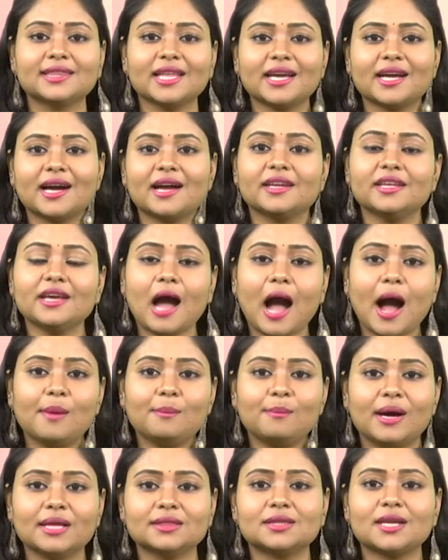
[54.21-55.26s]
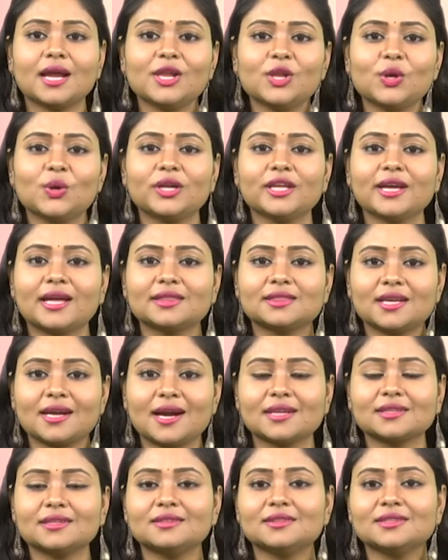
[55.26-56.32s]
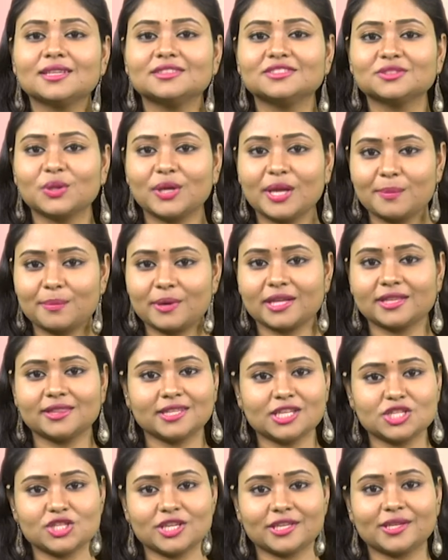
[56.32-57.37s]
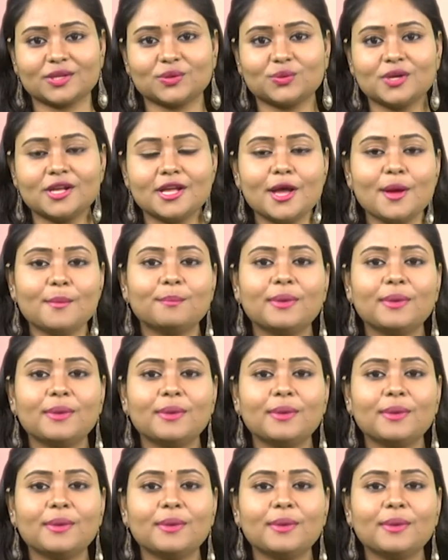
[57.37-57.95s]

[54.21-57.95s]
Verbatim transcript: అంతేకాని ఆ మంత్రాల్లోని అంతరార్థం తెలుసుకునే ప్రయత్నం చేయరు